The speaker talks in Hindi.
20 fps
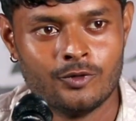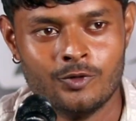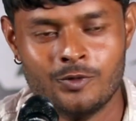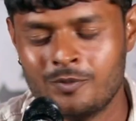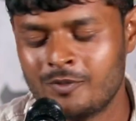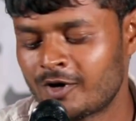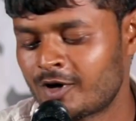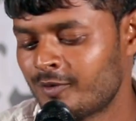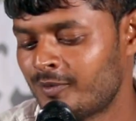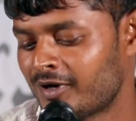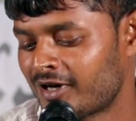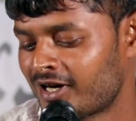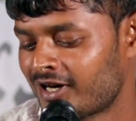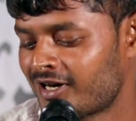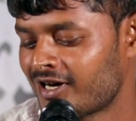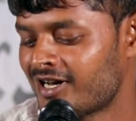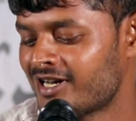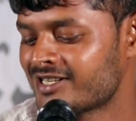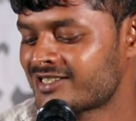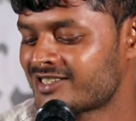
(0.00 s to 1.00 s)
उम्र भर
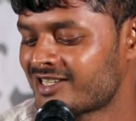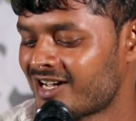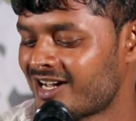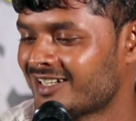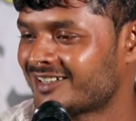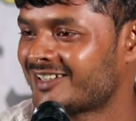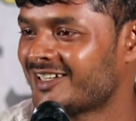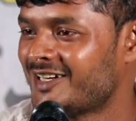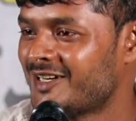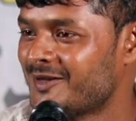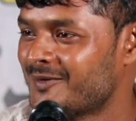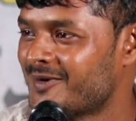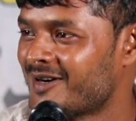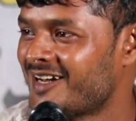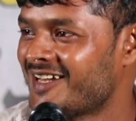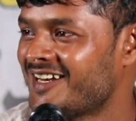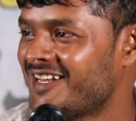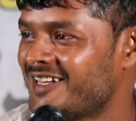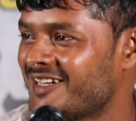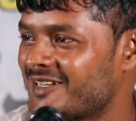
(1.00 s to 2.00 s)
का साथ
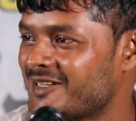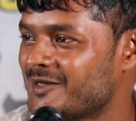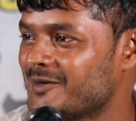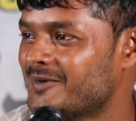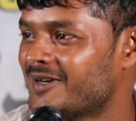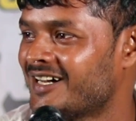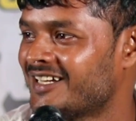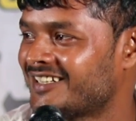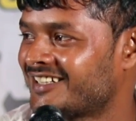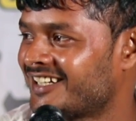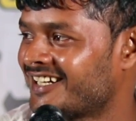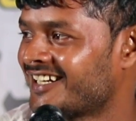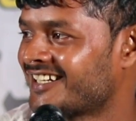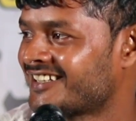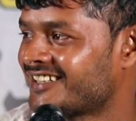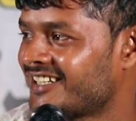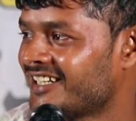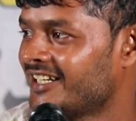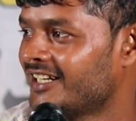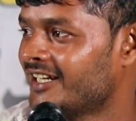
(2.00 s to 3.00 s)
निभाने की बात
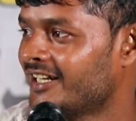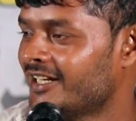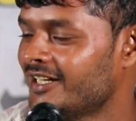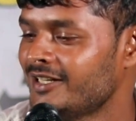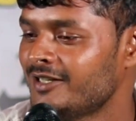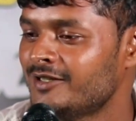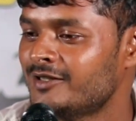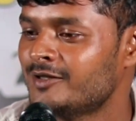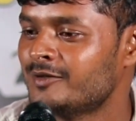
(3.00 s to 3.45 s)
करते हैं